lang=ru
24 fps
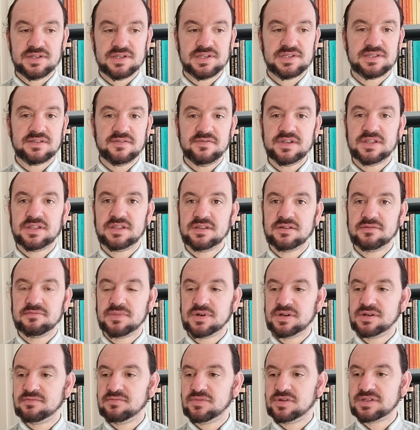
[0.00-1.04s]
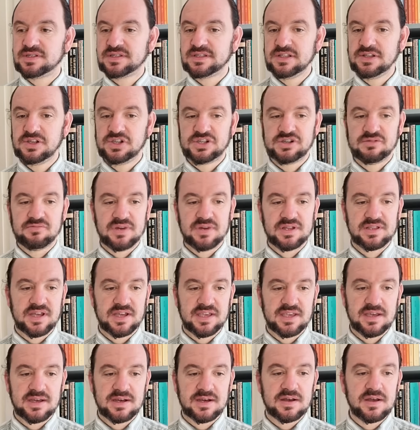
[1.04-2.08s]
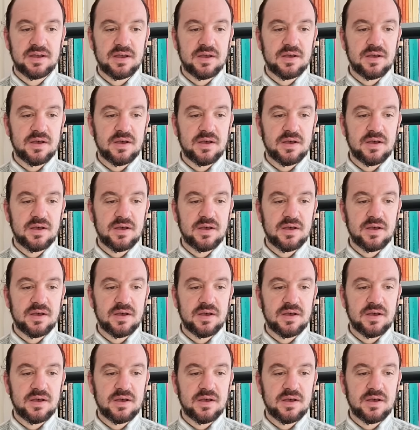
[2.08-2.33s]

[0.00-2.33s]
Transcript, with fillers: Действительно, мы, мы слышим о таких